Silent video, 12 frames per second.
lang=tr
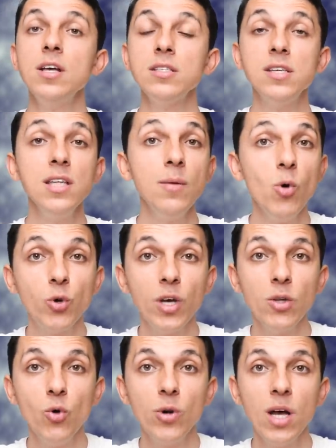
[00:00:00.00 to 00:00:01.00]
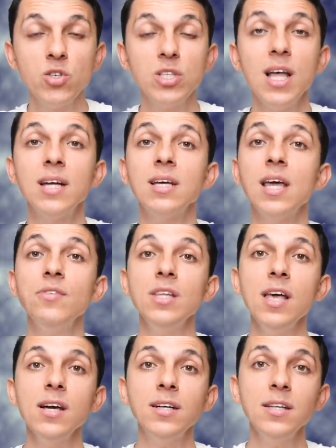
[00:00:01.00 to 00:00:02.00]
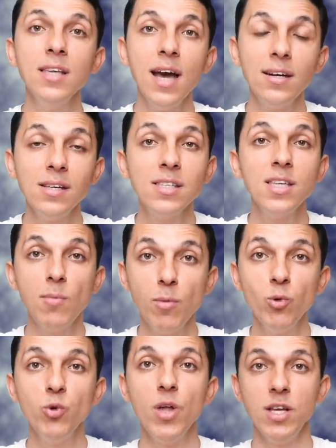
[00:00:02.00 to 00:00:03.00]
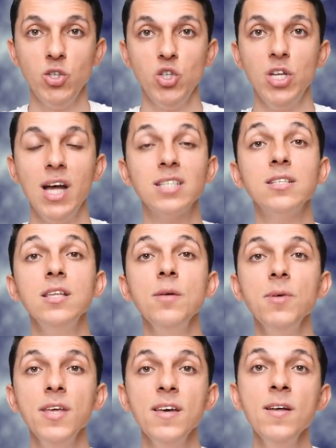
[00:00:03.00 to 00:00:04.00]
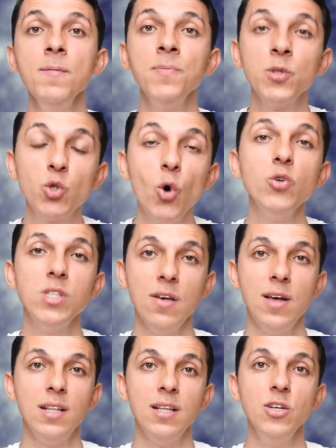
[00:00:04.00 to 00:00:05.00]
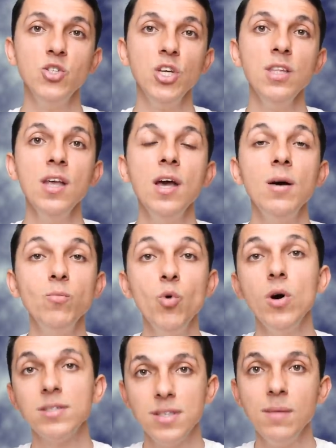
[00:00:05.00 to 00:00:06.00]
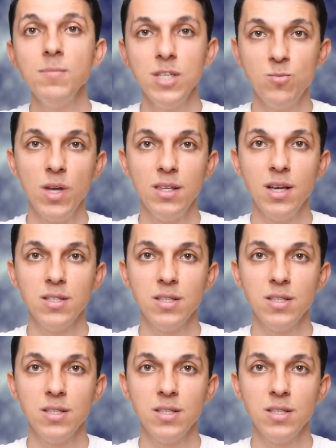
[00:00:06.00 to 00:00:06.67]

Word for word: sinema okuyan öğrenciler, evine yakın yerde sinema bulunan kişiler sinemayı çok sevenler için muazzam bir hizmetti